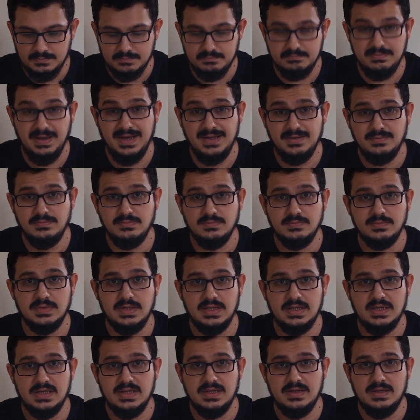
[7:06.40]
Ben
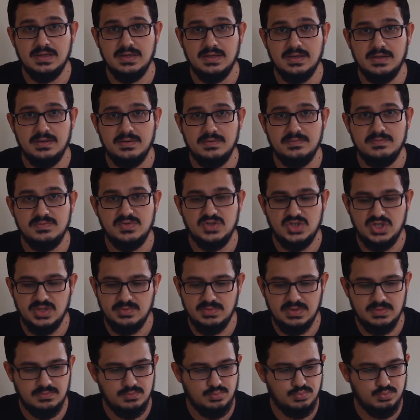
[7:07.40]
e,
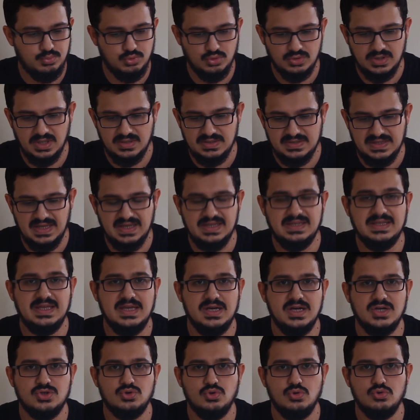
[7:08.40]
şimdi burada tek
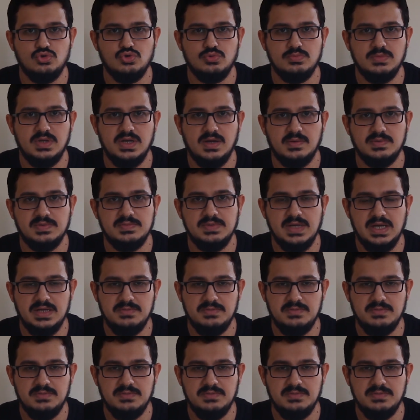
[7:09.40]
GH ölçümleri yaptım.